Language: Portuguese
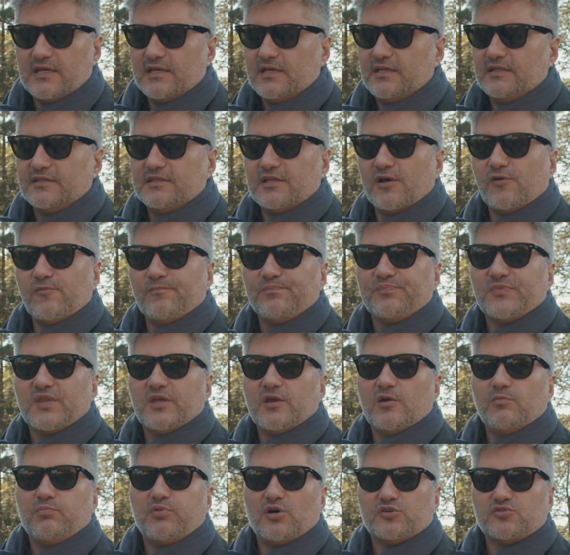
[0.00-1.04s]
Então
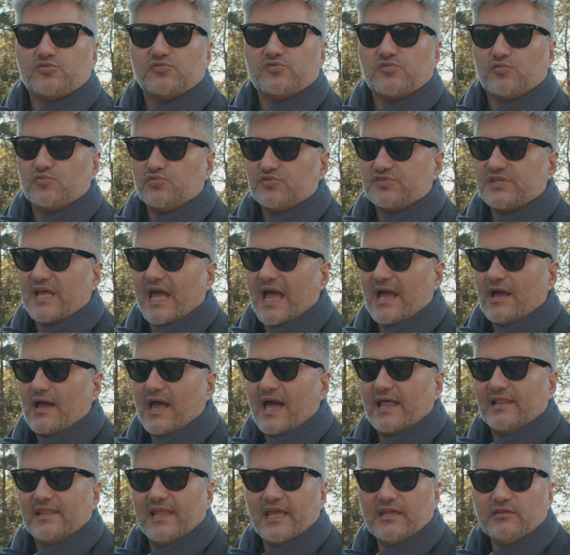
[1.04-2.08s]
eu posso usar,
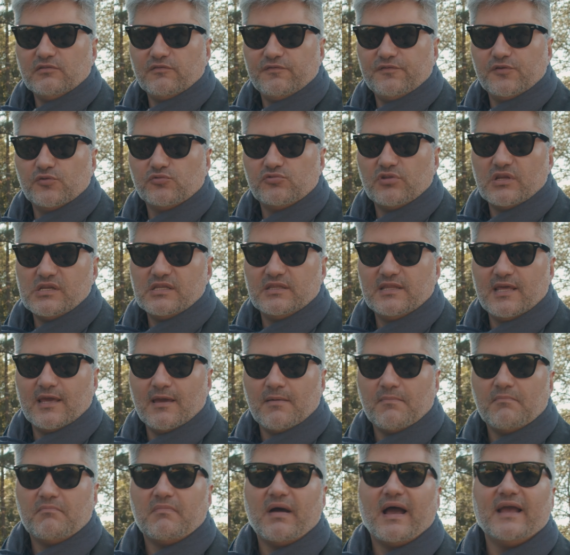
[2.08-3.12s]
além do filtro
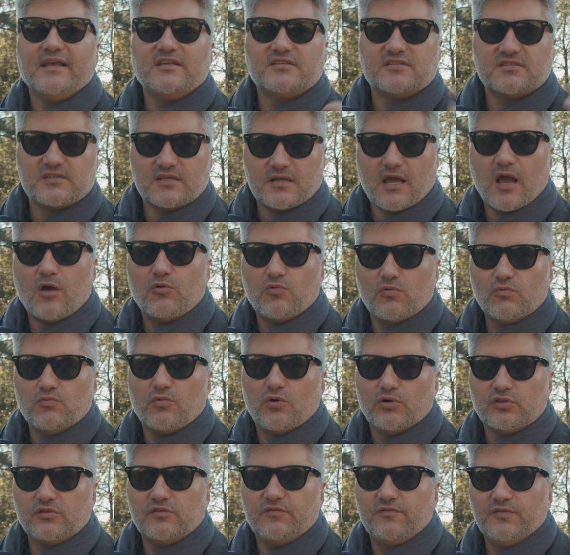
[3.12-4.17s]
ND, mais algum
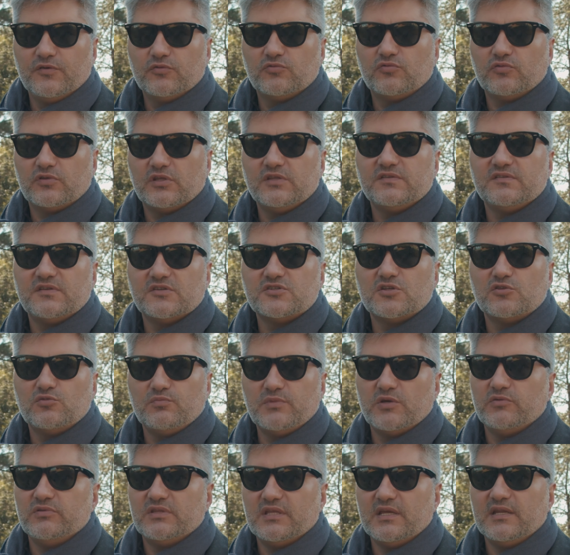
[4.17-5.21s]
outro filtro que seja do
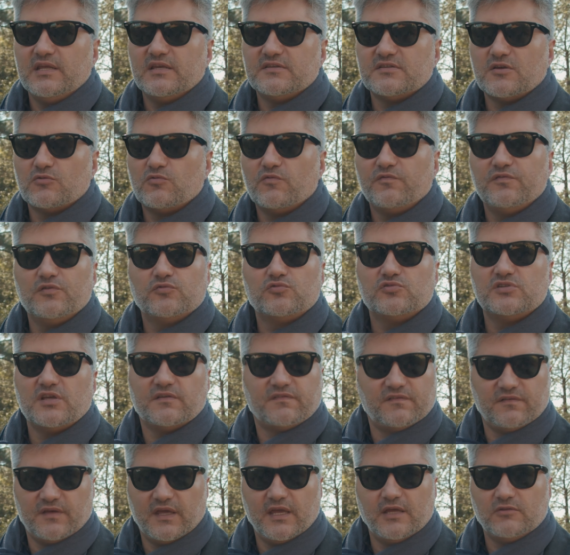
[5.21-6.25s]
meu interesse, algum filtro de
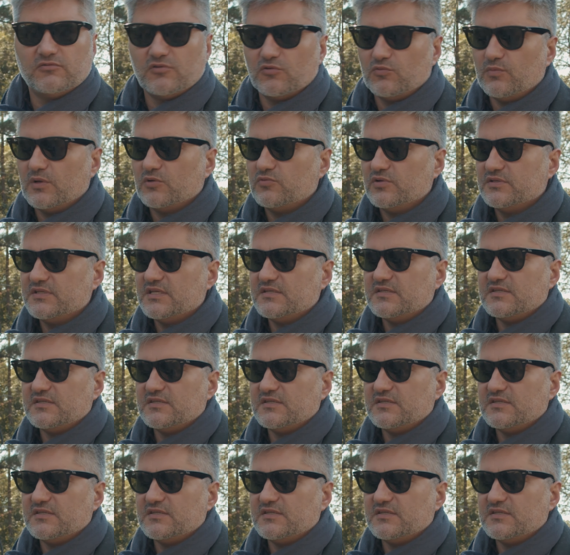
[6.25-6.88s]
efeito, alguma coisa